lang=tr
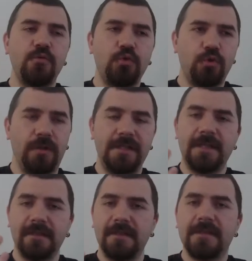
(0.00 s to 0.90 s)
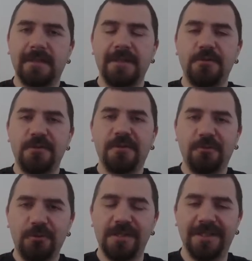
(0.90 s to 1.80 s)
şu, insanların zaten
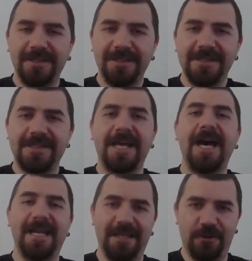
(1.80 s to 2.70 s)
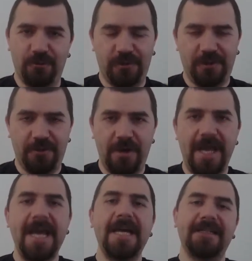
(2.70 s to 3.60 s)
%90'ı sağ elini kullanıyor.
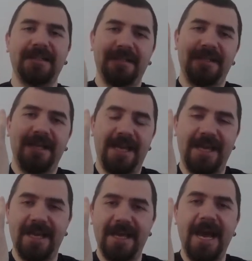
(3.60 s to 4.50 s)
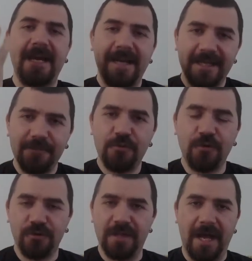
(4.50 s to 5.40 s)
Eğer e, herhangi bir
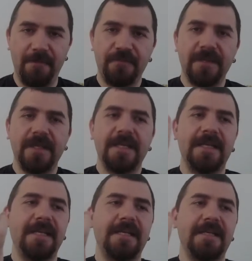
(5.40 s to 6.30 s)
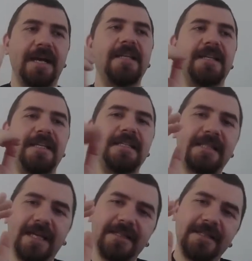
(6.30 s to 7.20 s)
konuda e, hani
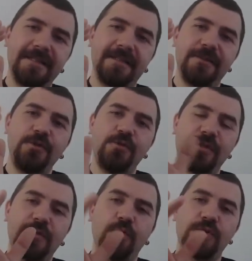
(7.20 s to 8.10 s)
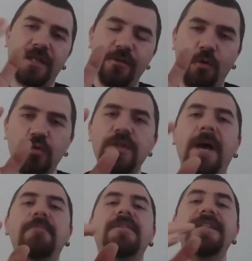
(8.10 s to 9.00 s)
insanların %90'ı onu
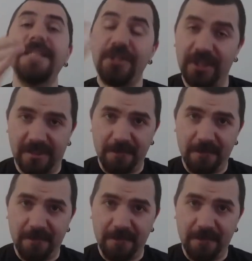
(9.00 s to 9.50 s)
yaptığı için